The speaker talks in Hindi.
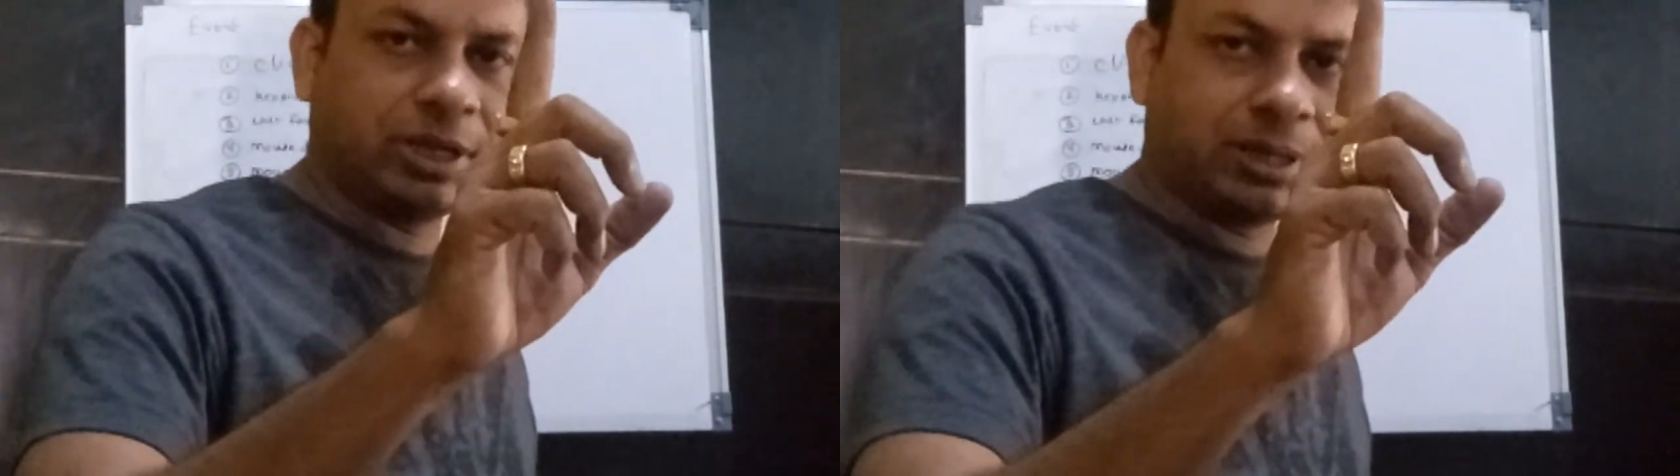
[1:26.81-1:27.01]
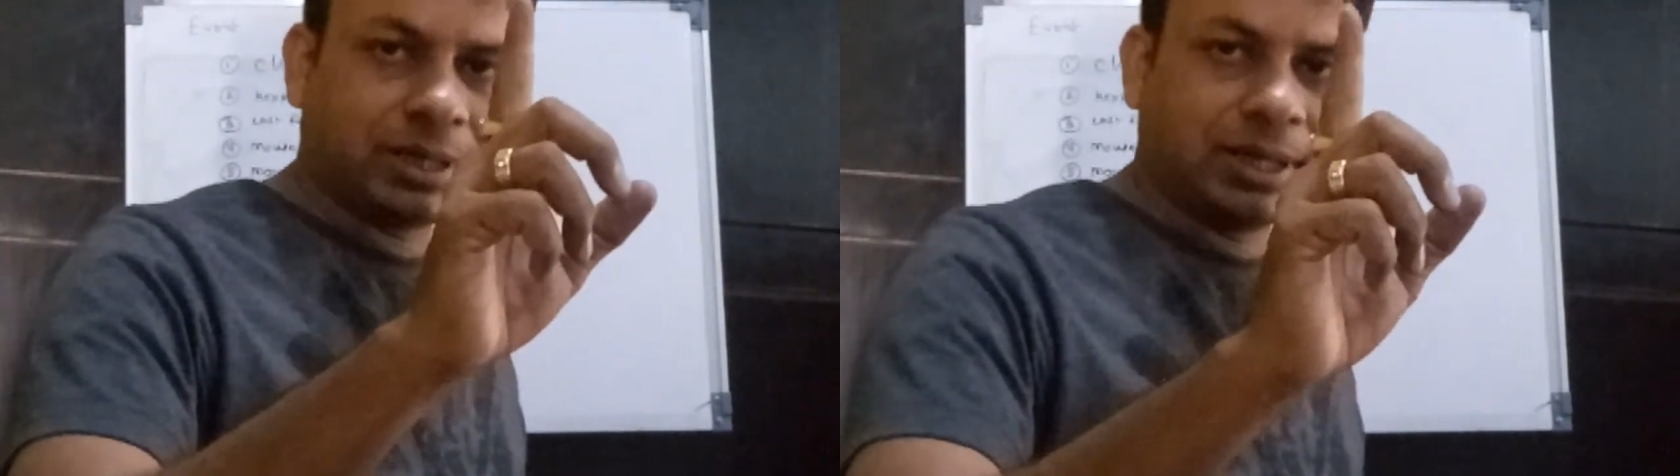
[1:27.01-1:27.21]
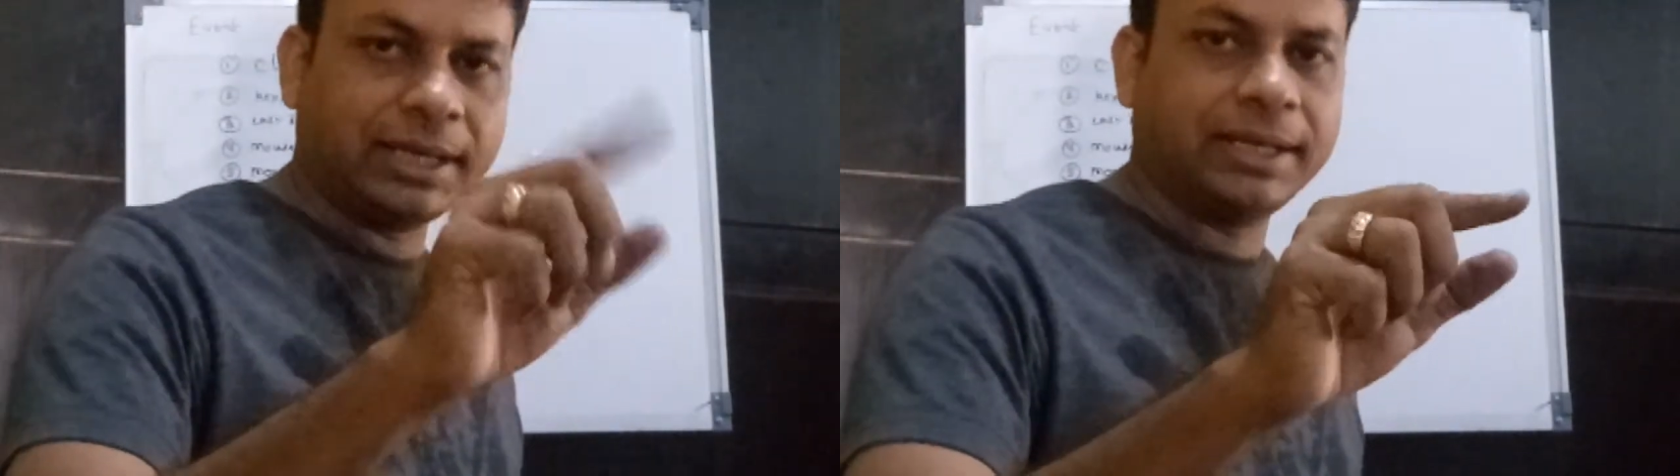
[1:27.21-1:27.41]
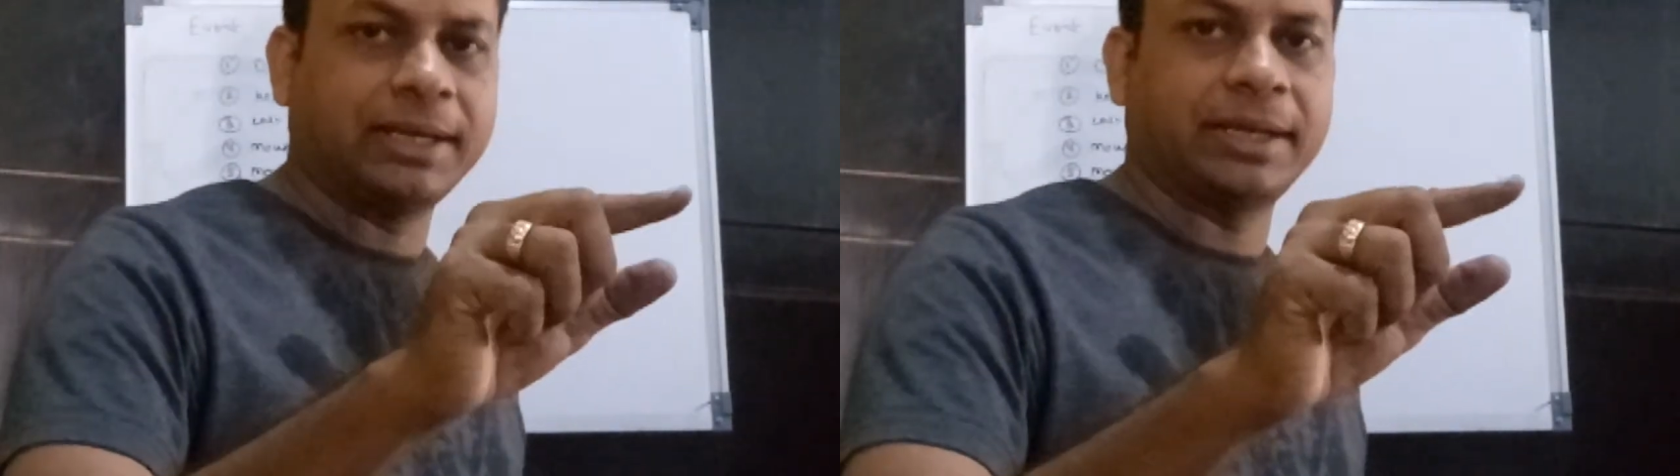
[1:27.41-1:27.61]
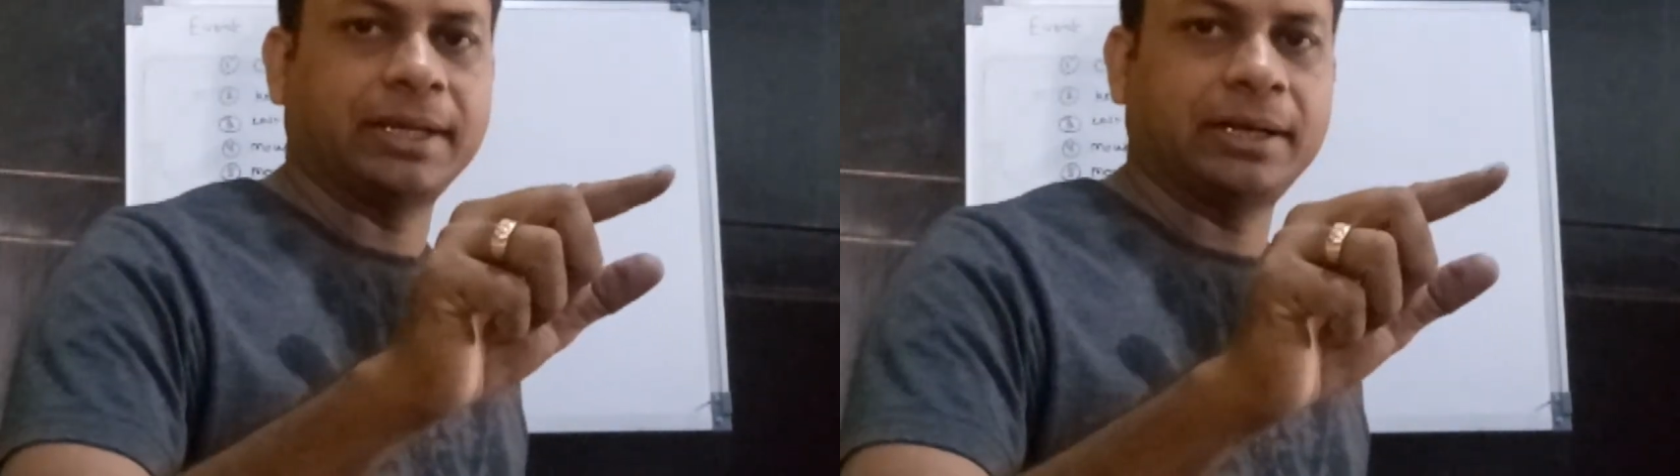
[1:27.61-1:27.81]
से क्लिक
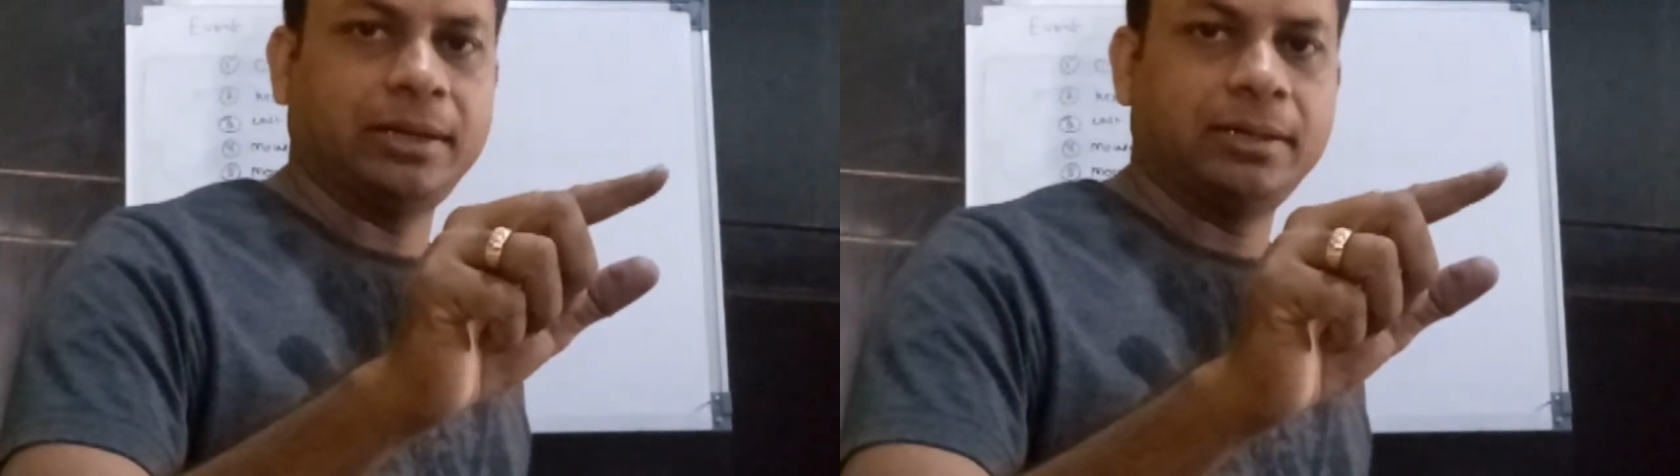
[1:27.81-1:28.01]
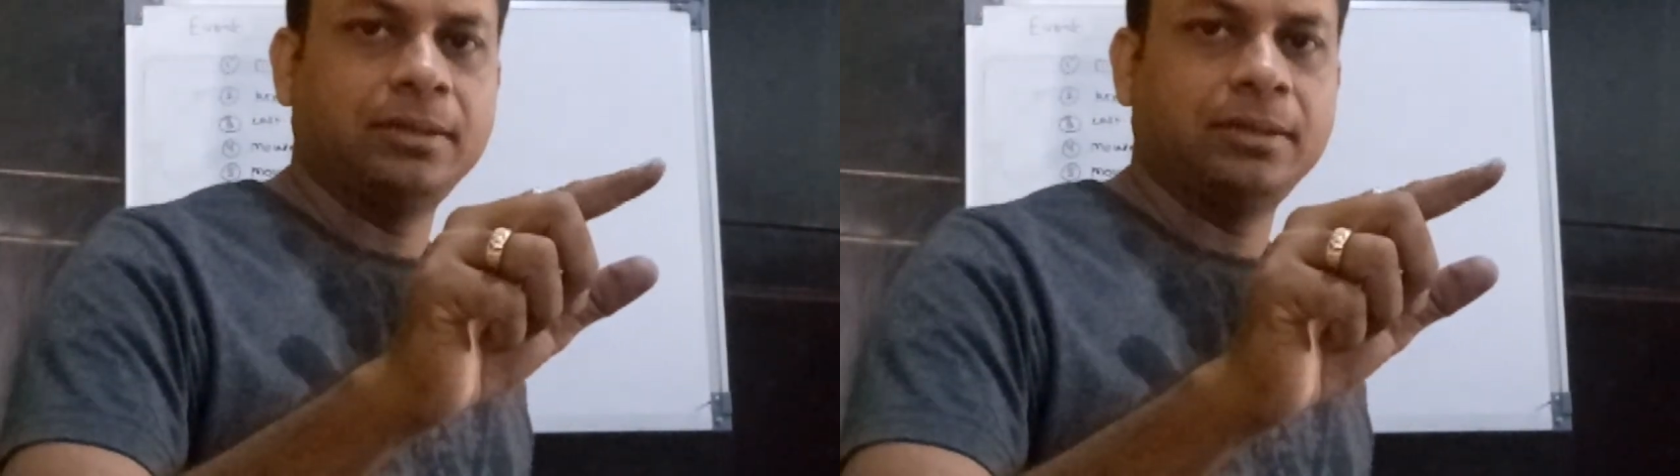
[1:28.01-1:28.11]
करेगा